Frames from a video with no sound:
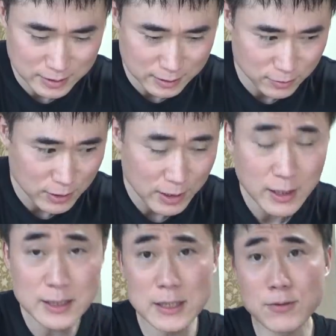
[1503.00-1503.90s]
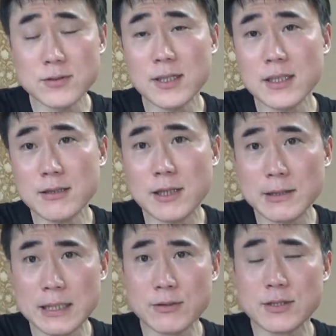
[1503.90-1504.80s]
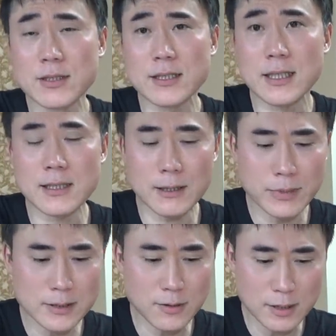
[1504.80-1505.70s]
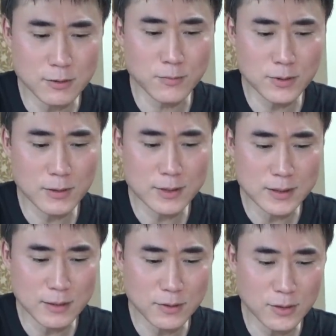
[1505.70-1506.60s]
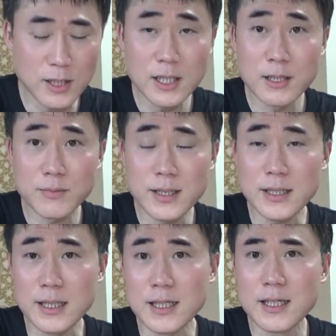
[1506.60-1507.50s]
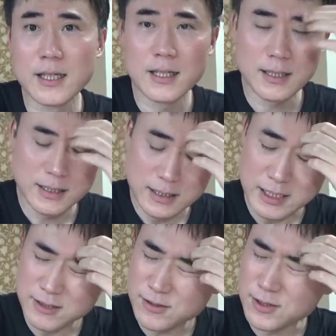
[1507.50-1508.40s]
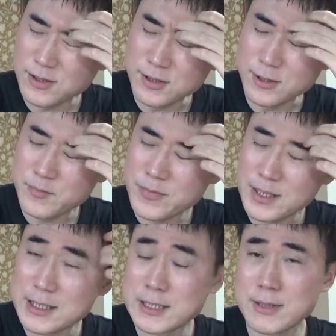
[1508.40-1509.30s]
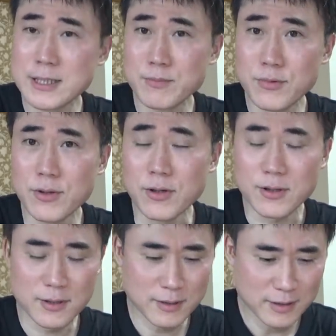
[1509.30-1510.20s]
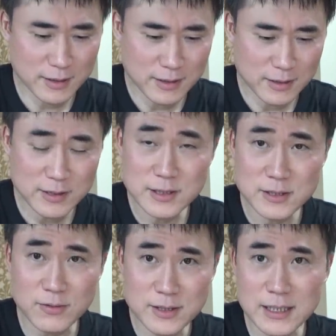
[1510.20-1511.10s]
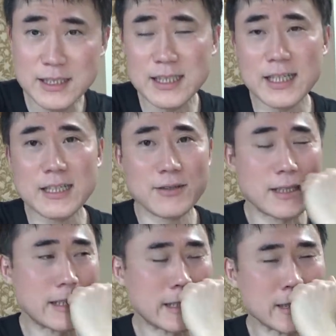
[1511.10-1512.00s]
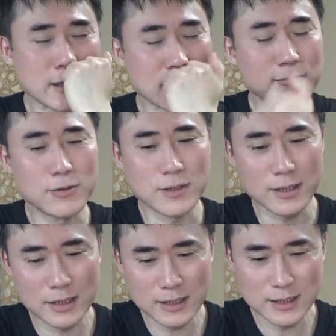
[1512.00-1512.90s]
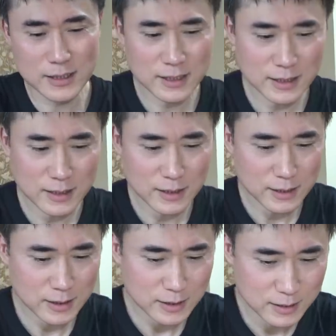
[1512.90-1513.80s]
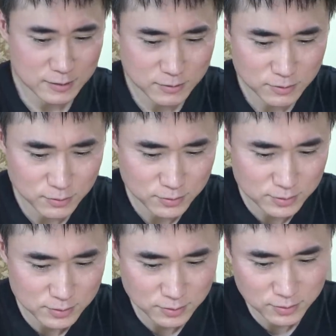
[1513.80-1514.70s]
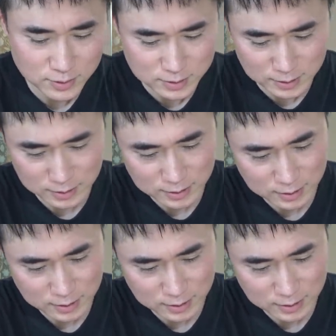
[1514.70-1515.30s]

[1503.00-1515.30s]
すけれど基本的にはあの菅さんがベストだと思ってますけどまああの石破さんもそんなに嫌いではないんですね僕ねはいということですね